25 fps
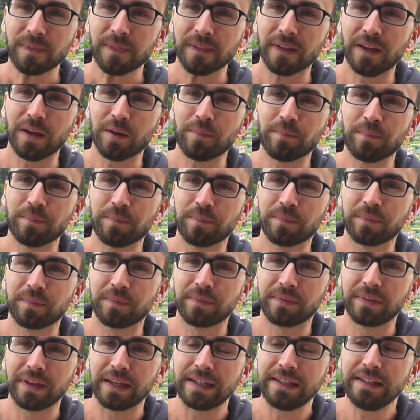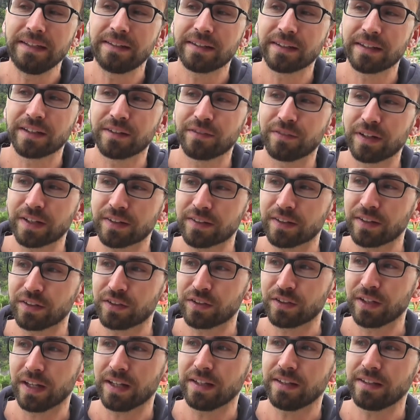Ähm, der niedrige
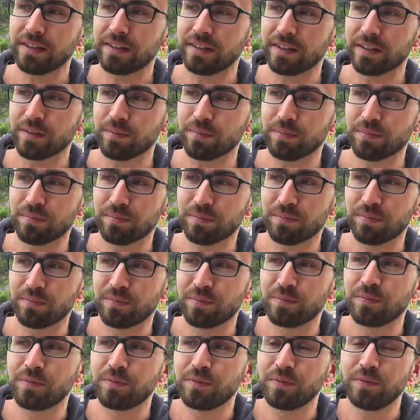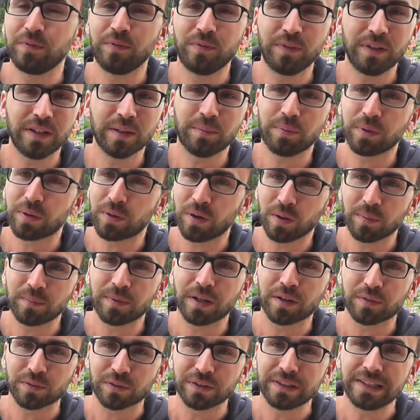Wasserstand, äh, wir bekommen
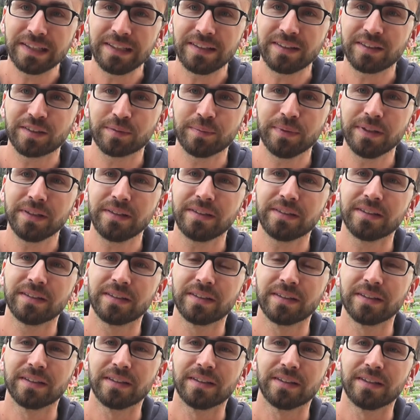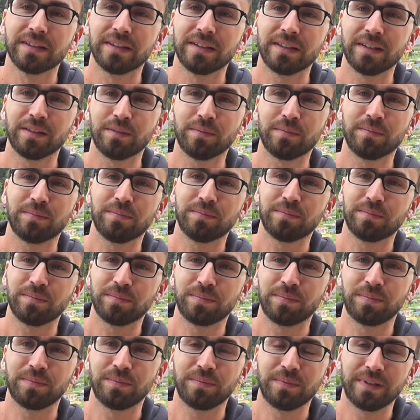davon nichts mit. Äh,
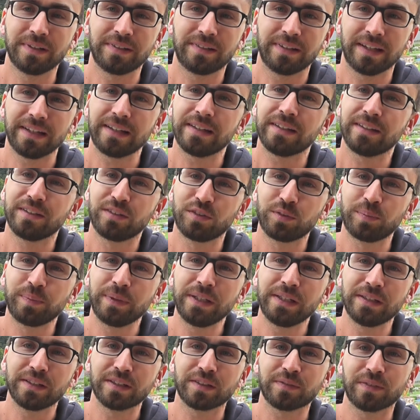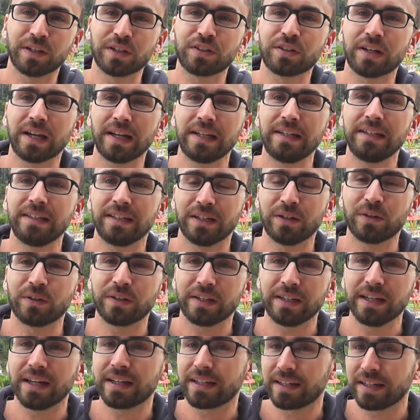letztendlich spielt es wahrscheinlich auch
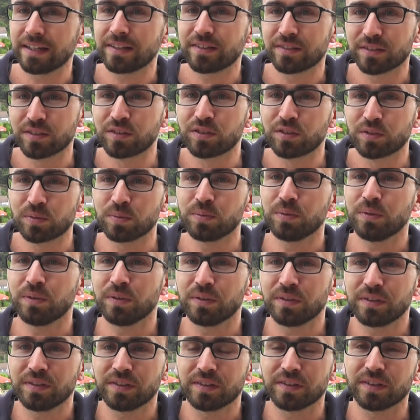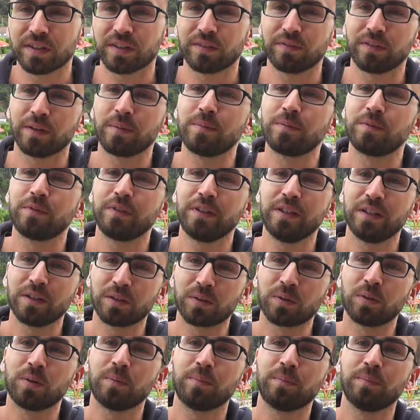eher Gäste zu uns. Also wir haben viele
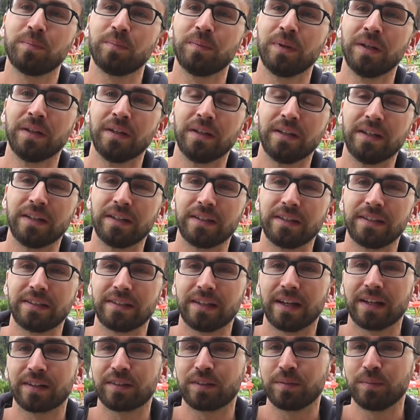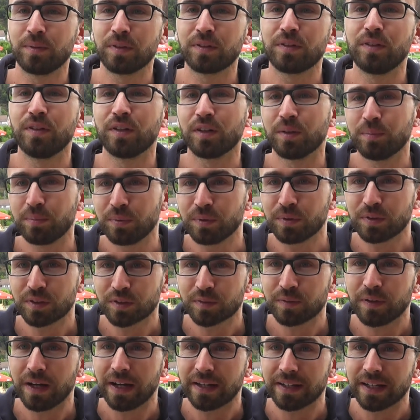Gruppen, die sagen, sie müssen ihre
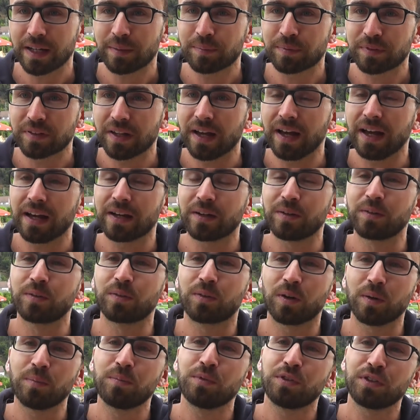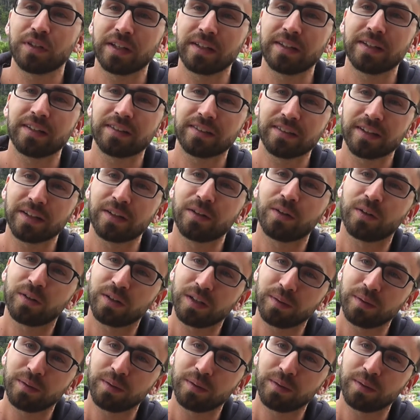Bootsfahrt absagen und kommen stattdessen dann doch